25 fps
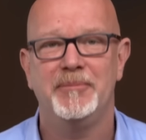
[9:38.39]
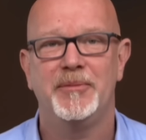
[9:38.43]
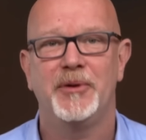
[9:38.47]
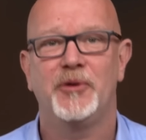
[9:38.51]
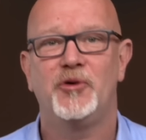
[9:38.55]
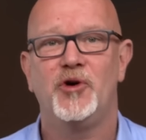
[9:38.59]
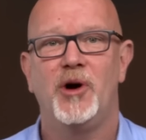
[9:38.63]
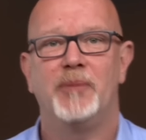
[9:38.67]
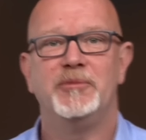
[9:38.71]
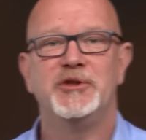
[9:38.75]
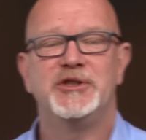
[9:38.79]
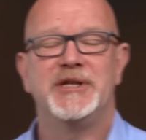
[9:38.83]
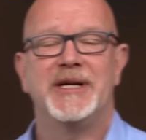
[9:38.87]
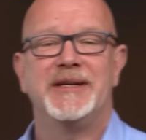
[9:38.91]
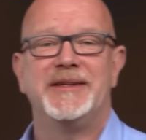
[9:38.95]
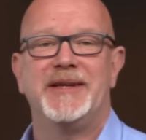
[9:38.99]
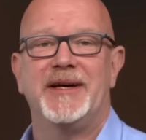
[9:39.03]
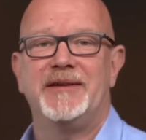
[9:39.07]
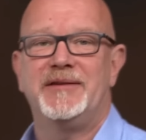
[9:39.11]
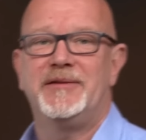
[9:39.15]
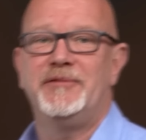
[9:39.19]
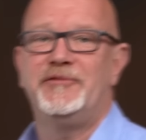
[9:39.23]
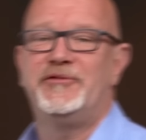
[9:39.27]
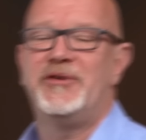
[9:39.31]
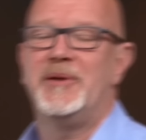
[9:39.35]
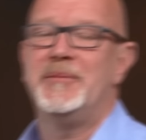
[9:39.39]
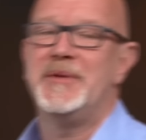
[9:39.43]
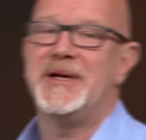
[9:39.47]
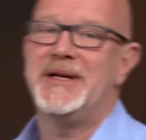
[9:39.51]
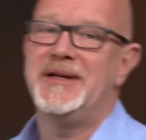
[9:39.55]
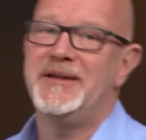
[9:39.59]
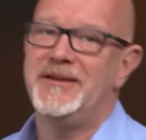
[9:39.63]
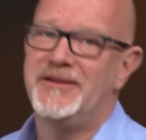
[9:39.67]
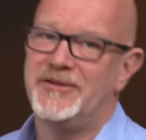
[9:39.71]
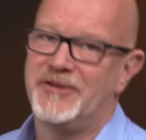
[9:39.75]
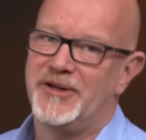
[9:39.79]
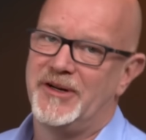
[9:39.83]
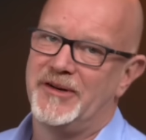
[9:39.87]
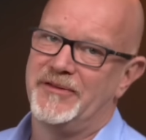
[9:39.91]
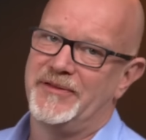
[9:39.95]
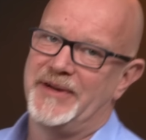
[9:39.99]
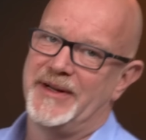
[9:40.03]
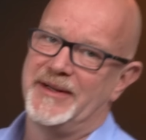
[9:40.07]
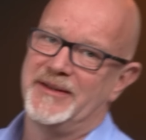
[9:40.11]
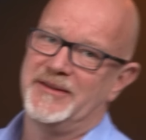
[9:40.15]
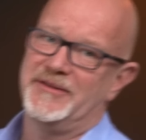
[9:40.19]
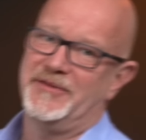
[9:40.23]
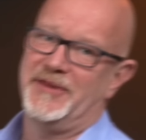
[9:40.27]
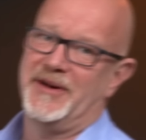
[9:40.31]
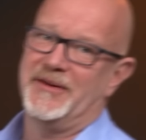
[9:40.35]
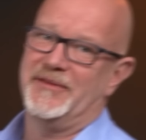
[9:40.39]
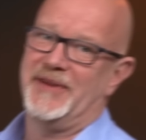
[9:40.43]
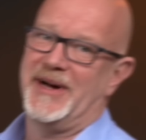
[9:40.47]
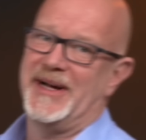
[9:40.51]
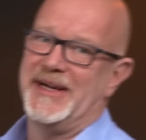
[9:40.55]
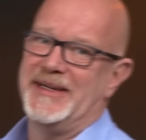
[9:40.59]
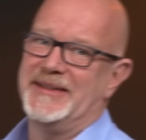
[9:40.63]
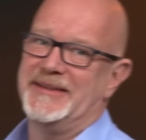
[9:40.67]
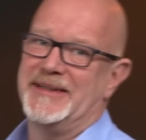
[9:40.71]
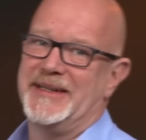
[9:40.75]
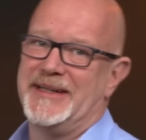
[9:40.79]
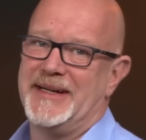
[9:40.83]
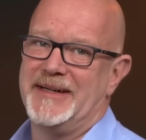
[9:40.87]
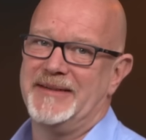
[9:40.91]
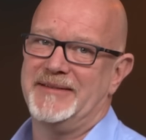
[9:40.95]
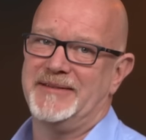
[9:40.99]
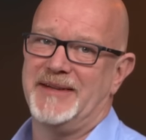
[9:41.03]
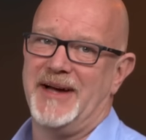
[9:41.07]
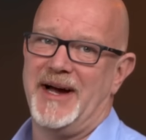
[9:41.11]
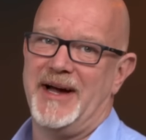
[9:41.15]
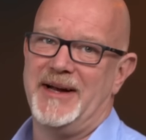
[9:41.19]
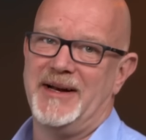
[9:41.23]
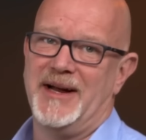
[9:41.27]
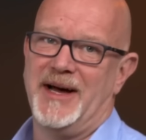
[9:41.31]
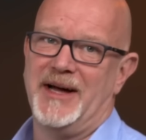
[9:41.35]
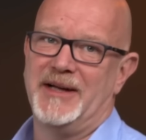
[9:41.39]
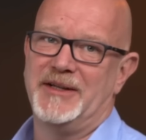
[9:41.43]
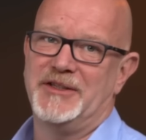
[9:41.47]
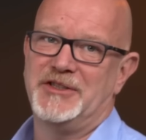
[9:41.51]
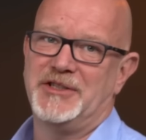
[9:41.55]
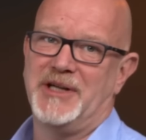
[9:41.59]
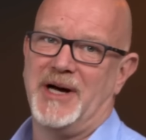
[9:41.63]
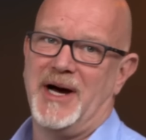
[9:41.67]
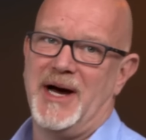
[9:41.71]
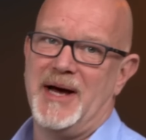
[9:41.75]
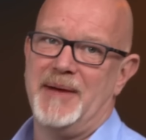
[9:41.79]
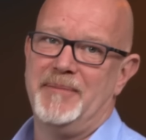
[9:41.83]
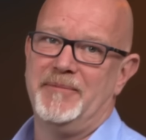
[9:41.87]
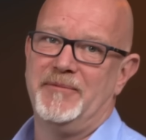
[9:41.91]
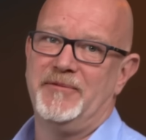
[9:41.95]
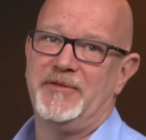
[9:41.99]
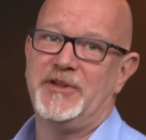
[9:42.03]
bekommen stattdessen vom Insolvenzverwalter jetzt einen Anschreiben.